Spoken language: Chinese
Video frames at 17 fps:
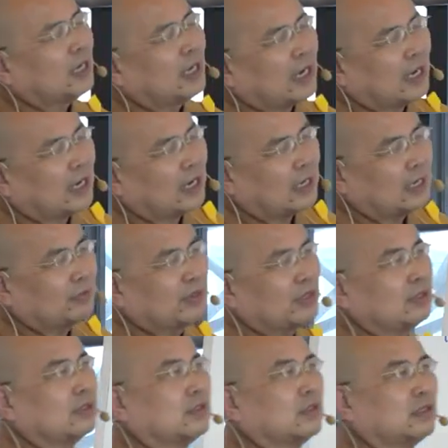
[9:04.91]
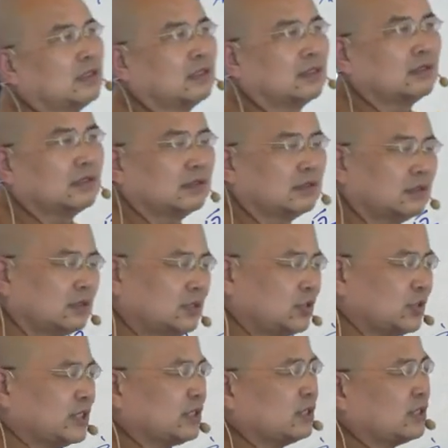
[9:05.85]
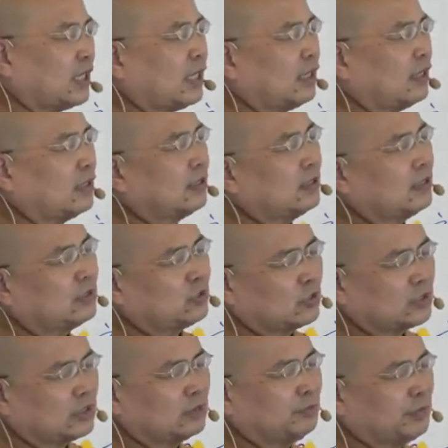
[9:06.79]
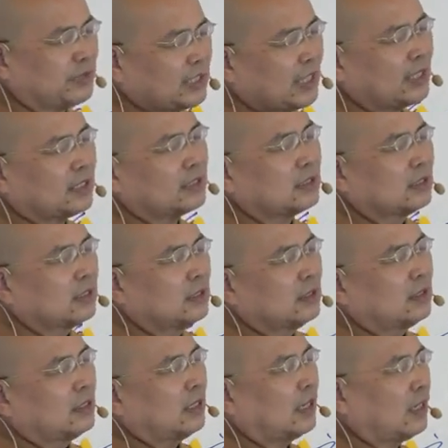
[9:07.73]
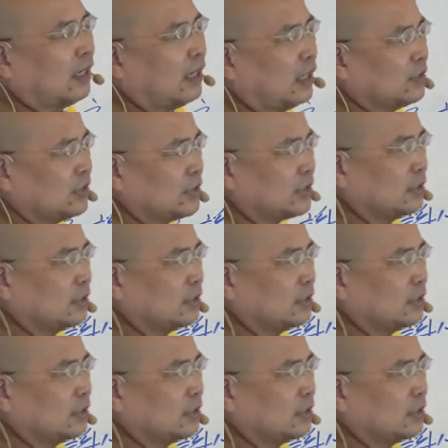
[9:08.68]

啊，那么就是他就是不在啊，就